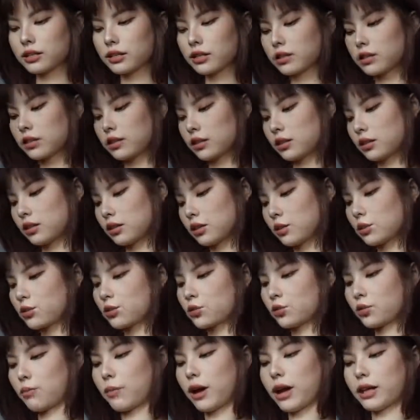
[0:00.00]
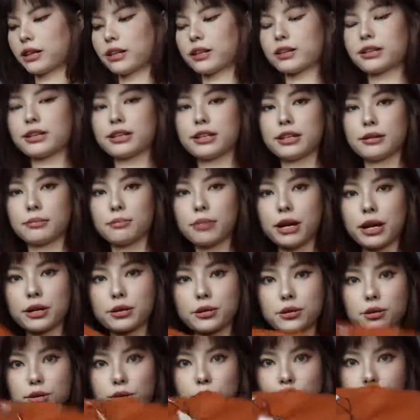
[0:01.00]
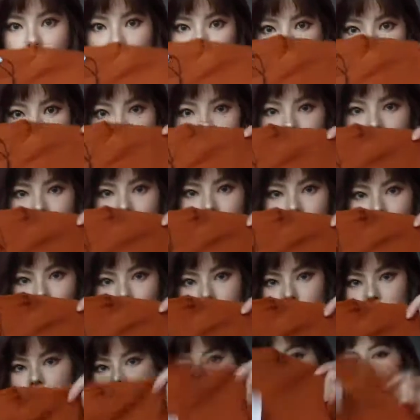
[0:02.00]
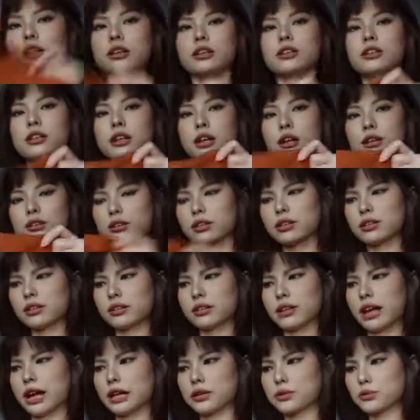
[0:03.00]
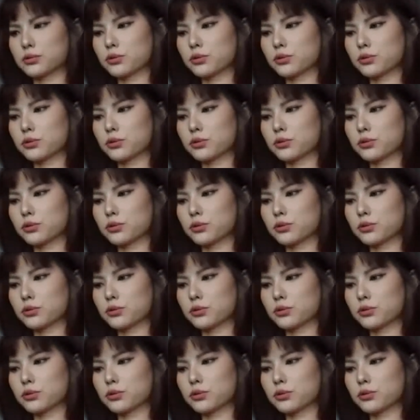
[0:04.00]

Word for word: 后这件呢是我买的一件半袖的背心，这好像是男